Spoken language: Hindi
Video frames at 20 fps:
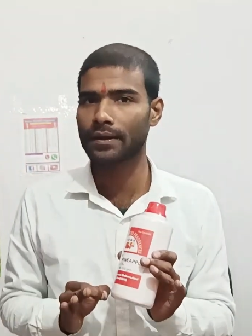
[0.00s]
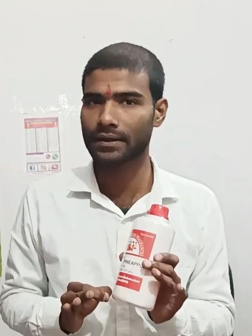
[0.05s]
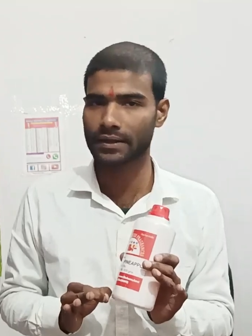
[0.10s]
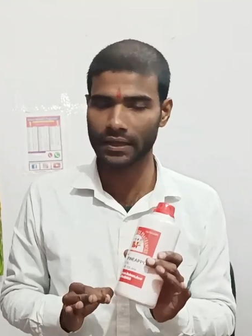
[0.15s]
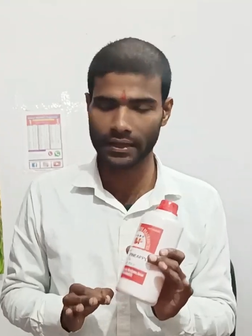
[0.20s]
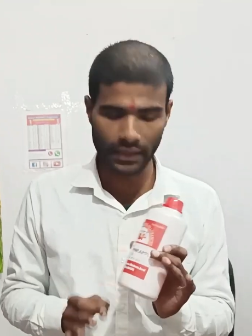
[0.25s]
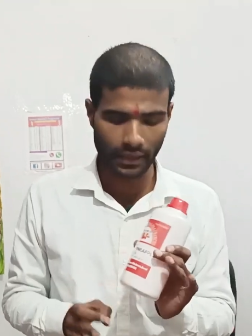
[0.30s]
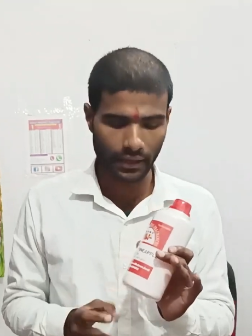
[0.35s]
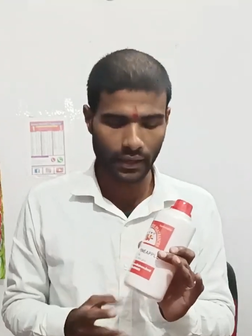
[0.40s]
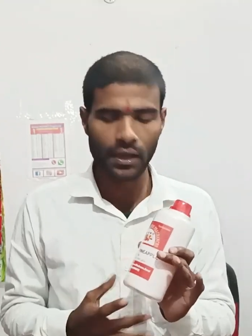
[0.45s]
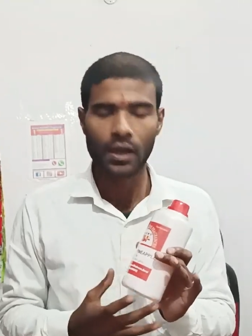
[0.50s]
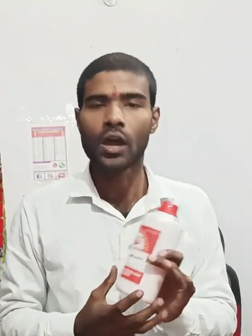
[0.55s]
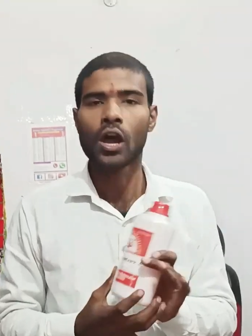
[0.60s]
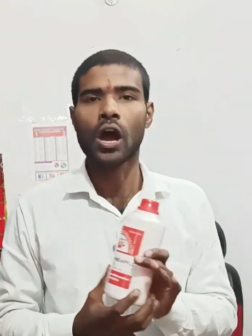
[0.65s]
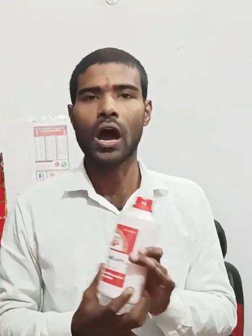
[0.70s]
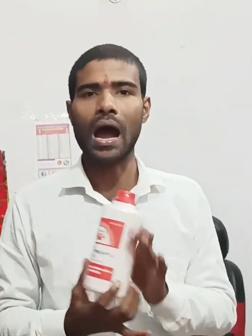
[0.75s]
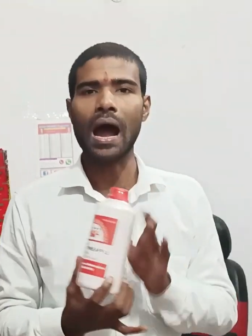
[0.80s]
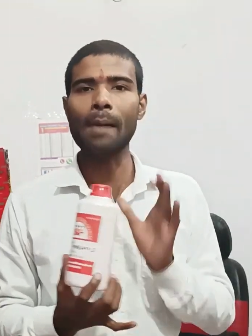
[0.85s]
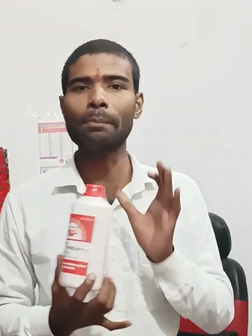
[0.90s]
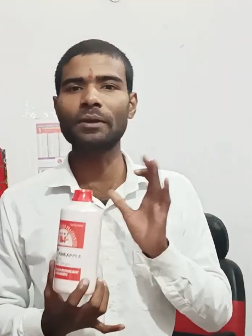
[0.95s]
ठीक है
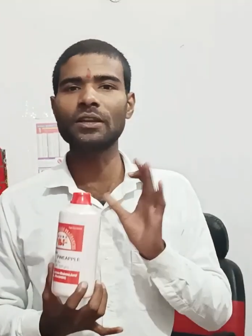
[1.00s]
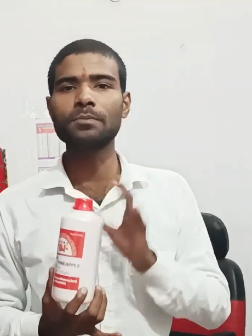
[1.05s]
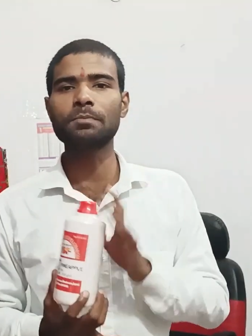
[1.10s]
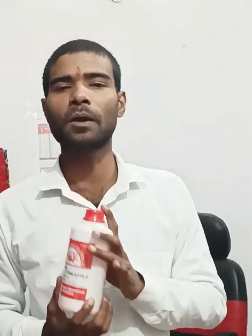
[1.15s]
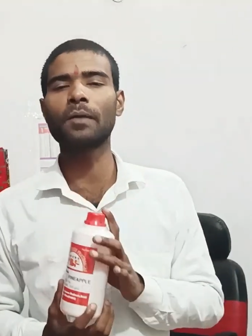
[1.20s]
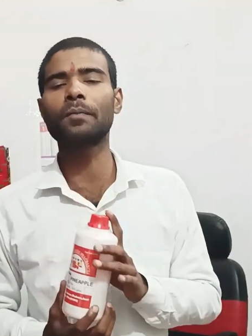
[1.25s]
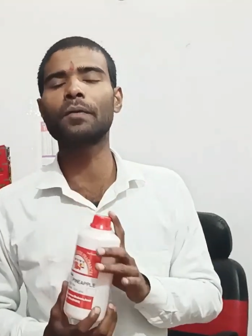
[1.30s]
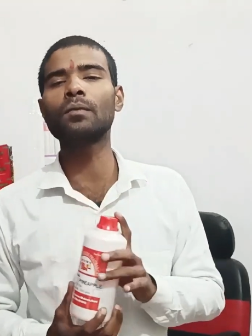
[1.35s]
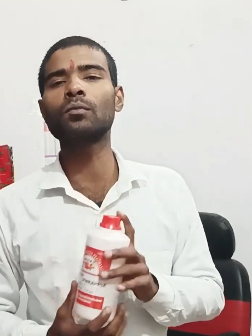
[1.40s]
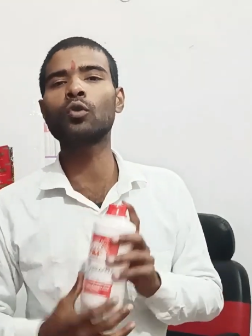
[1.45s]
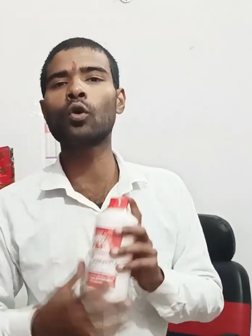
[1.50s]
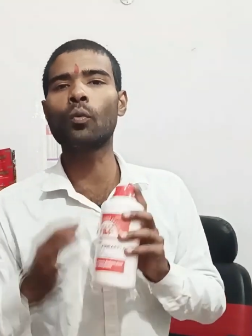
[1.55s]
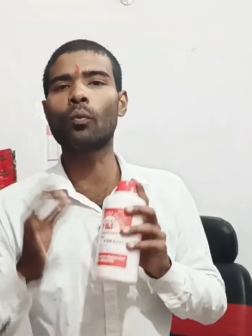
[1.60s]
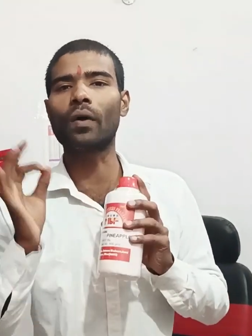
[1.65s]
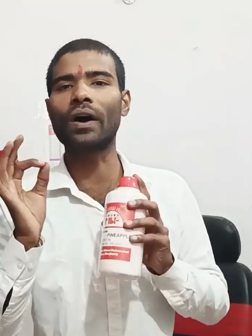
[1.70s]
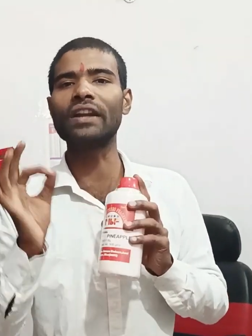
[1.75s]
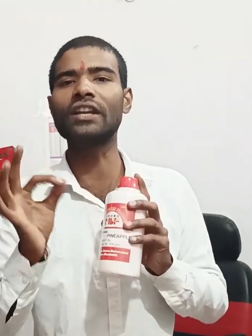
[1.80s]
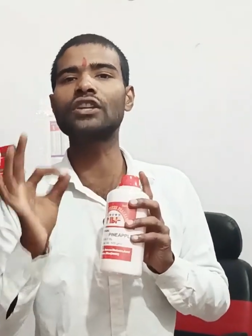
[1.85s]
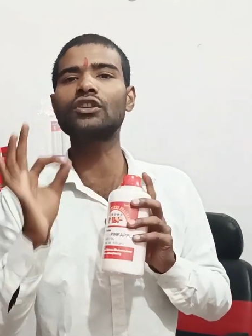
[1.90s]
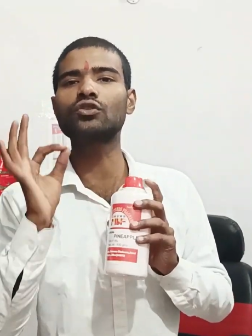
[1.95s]
आप इस परफ्यूम को
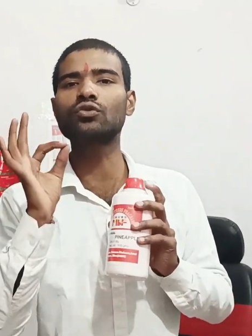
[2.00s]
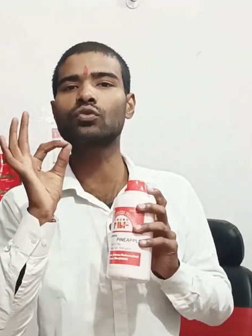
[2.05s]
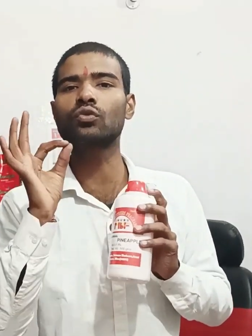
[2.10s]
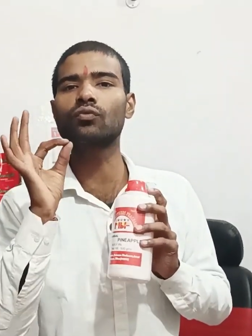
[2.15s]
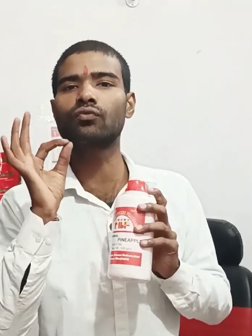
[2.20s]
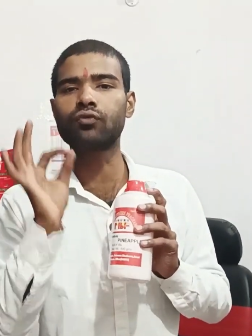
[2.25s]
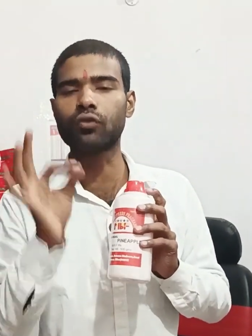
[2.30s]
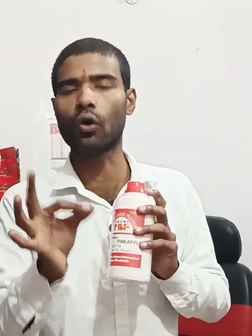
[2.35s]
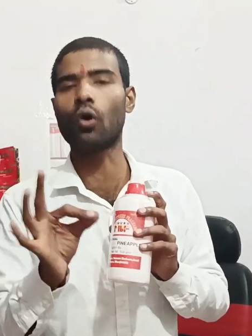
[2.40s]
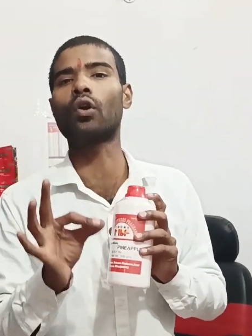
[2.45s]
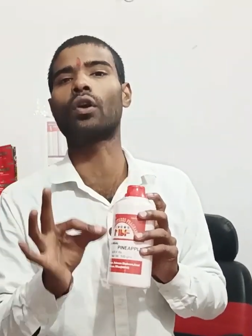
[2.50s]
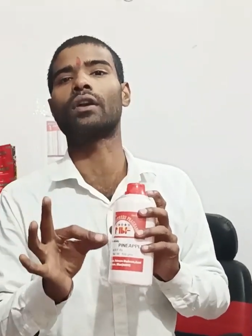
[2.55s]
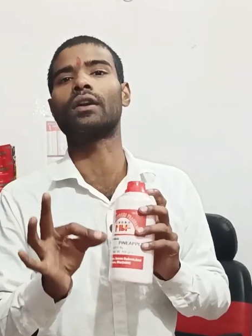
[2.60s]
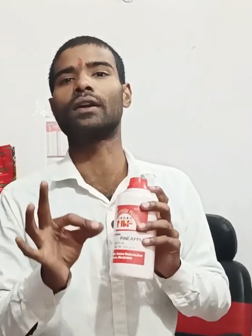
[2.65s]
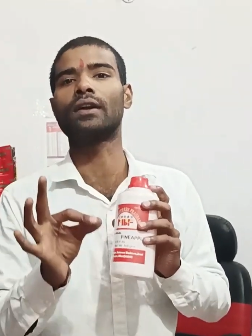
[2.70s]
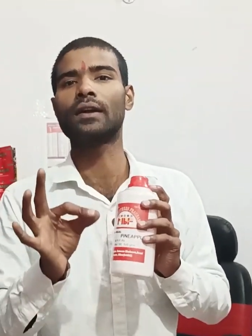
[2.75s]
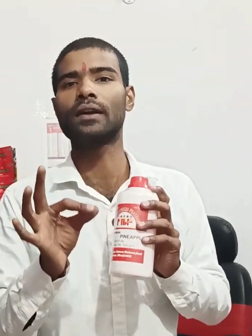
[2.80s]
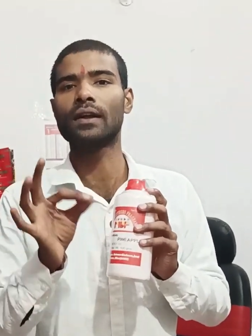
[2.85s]
वन इज टू फोर